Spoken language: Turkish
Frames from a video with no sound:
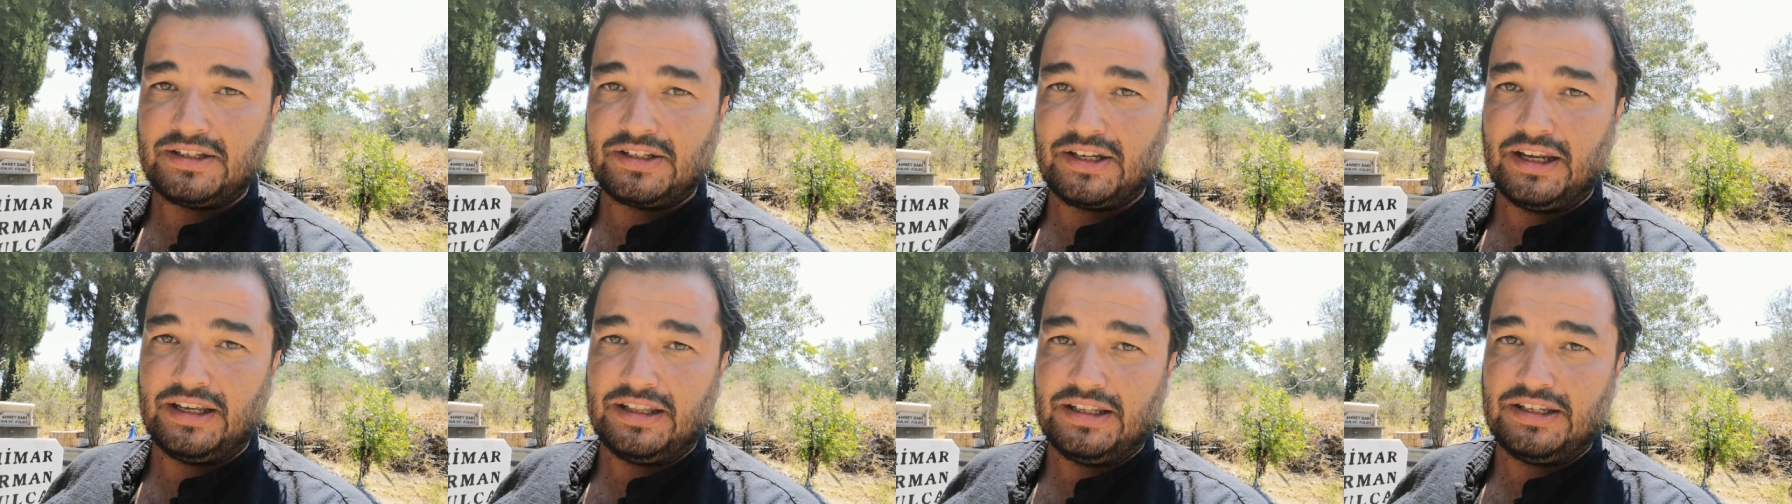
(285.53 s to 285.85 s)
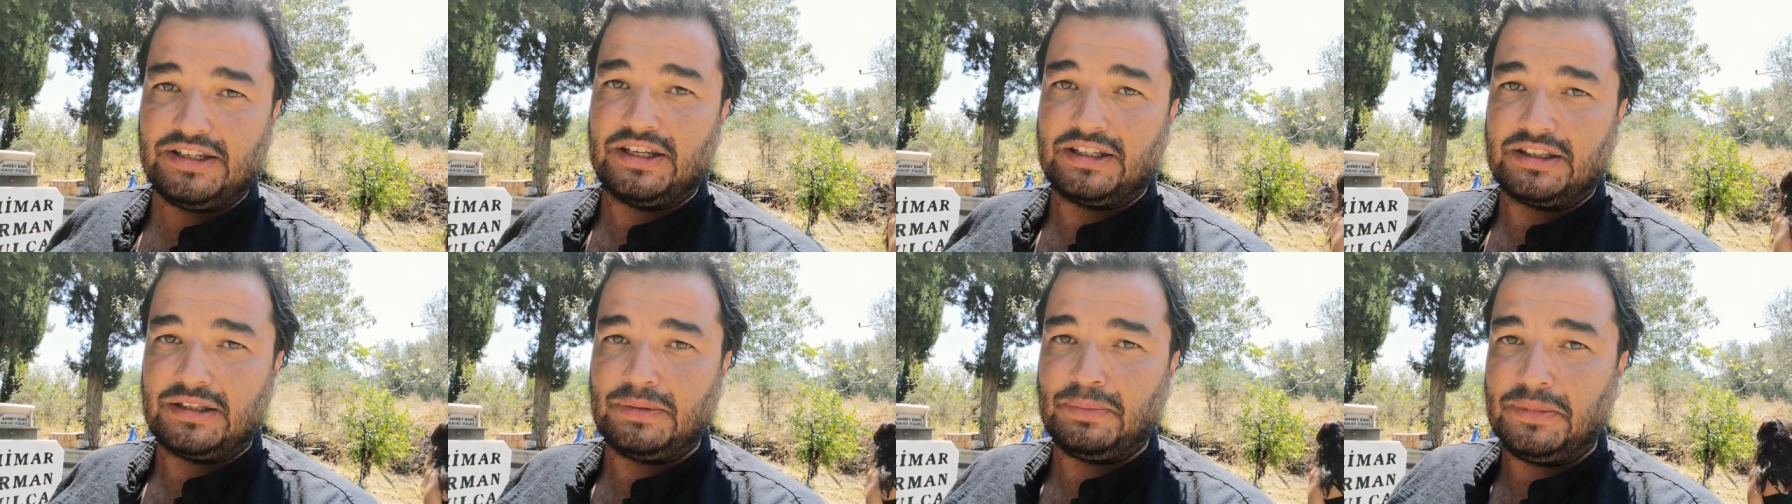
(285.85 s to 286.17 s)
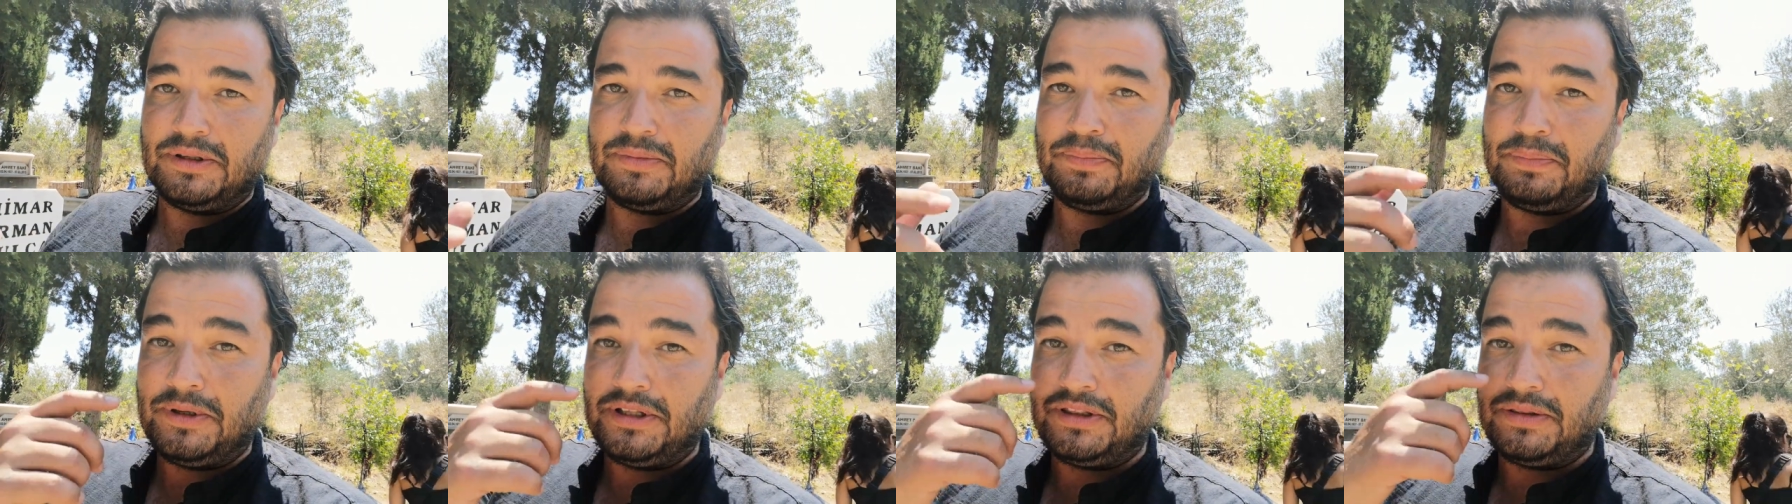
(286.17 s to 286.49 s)
Şey diyecektim.
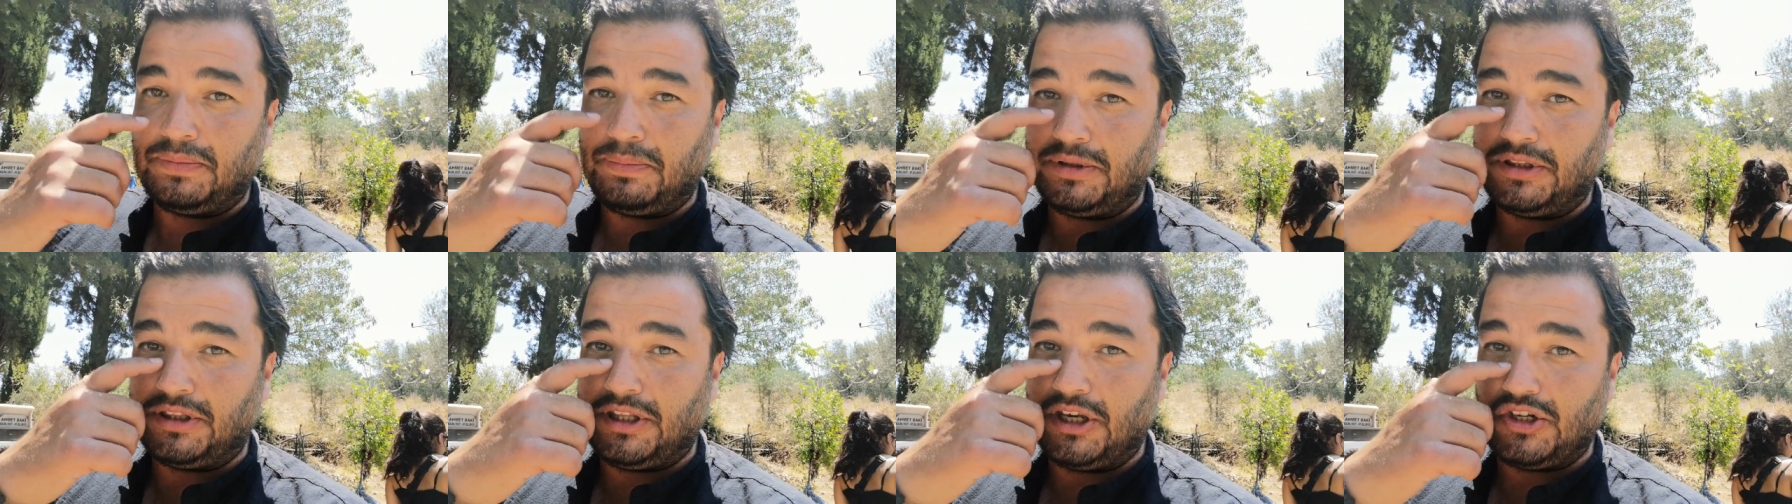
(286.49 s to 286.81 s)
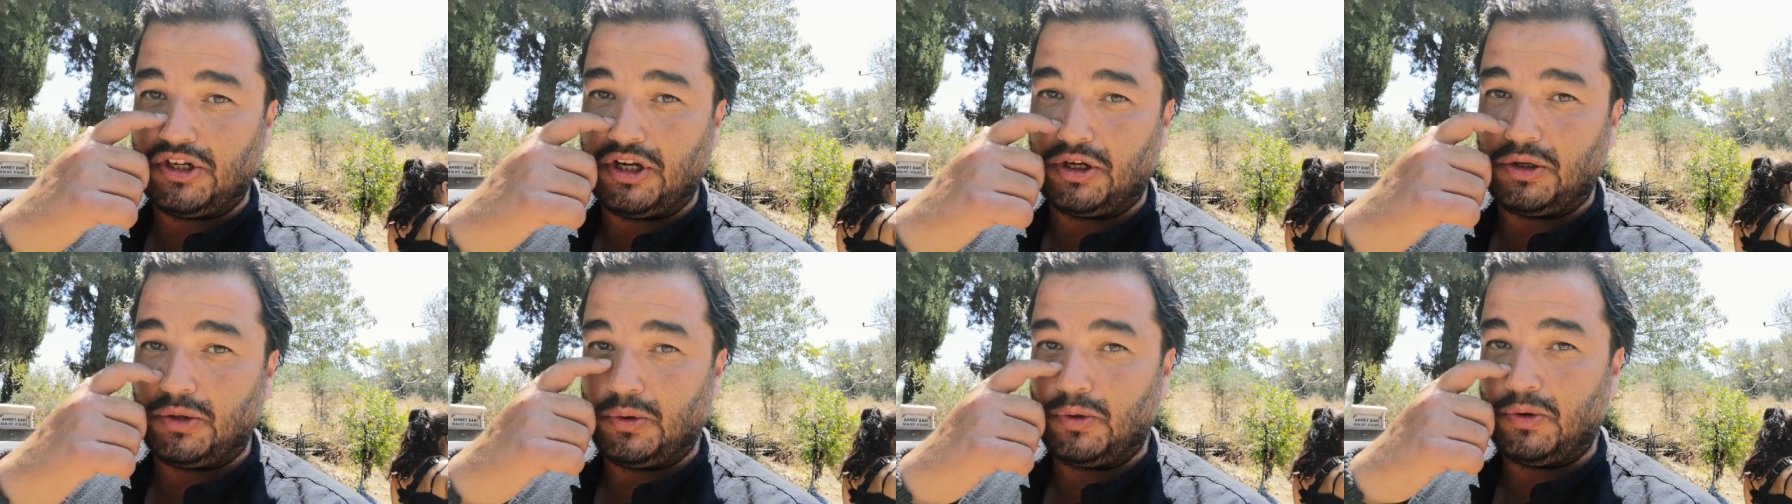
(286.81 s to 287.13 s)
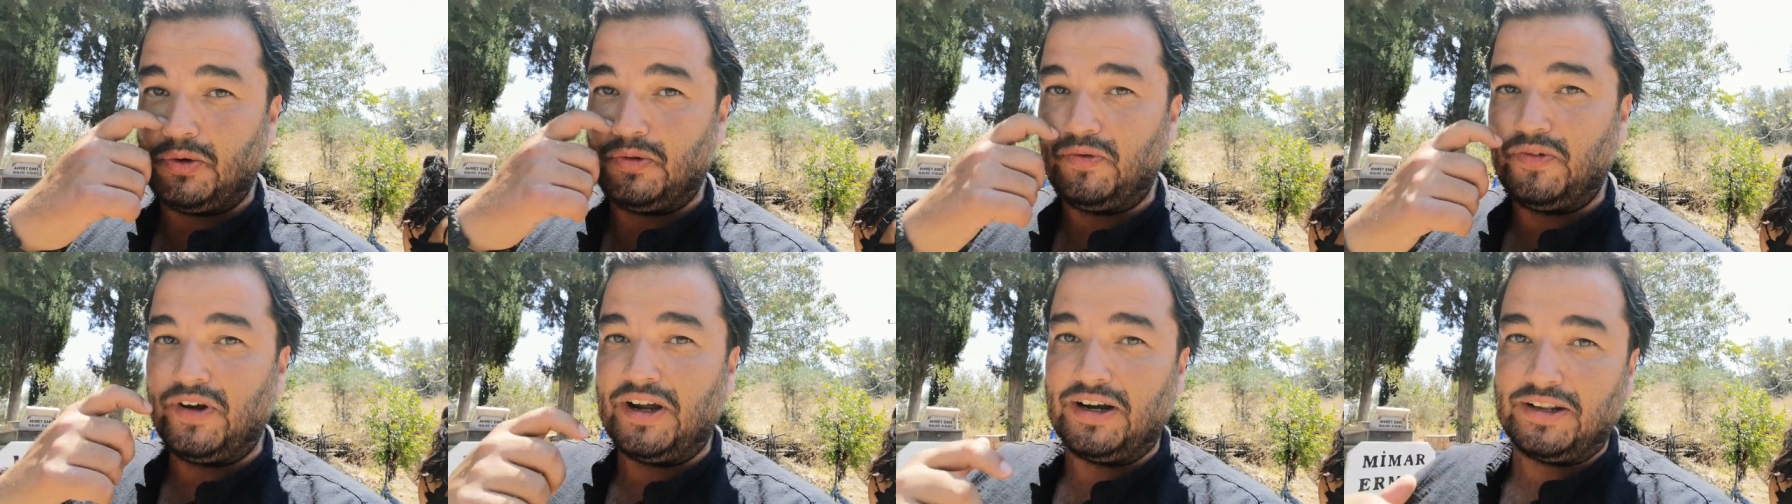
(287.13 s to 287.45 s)
Bir, bir, bir teşekkürüm